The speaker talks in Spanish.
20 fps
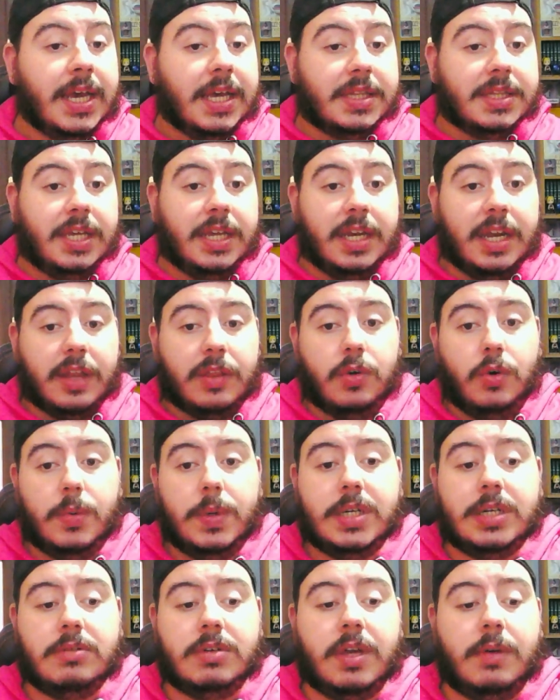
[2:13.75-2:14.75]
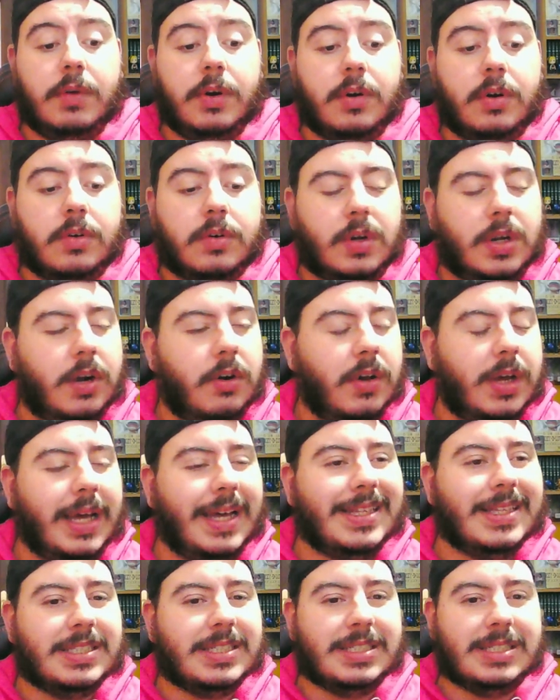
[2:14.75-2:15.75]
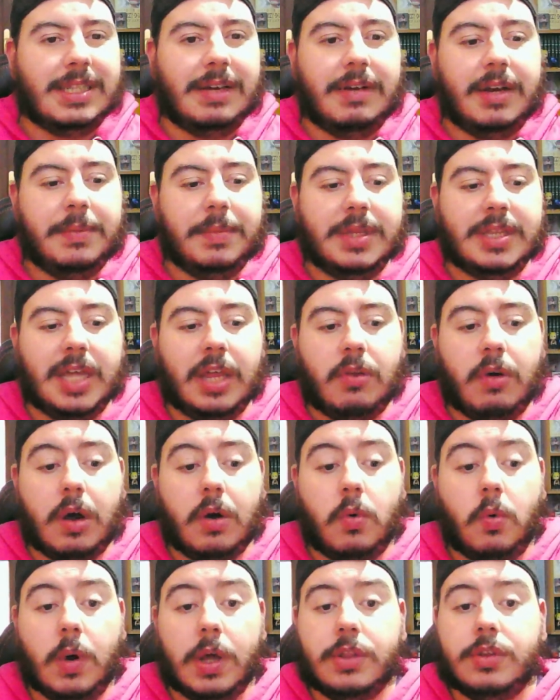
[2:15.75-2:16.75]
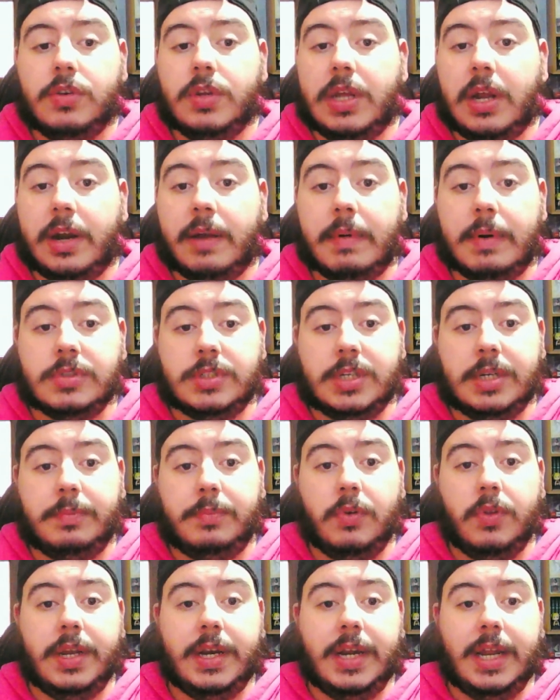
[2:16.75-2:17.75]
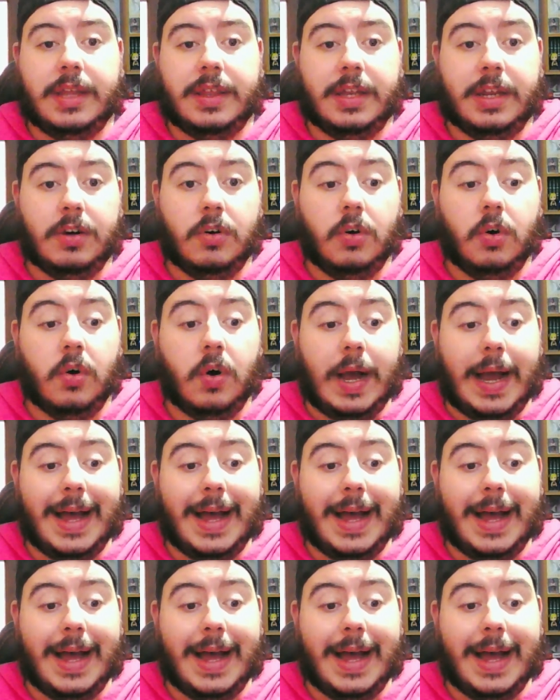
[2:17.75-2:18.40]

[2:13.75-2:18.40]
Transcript: Inazuma, aunque bueno, creo que antes estaba limitado a 4 y ahora vamos a poder hacerlo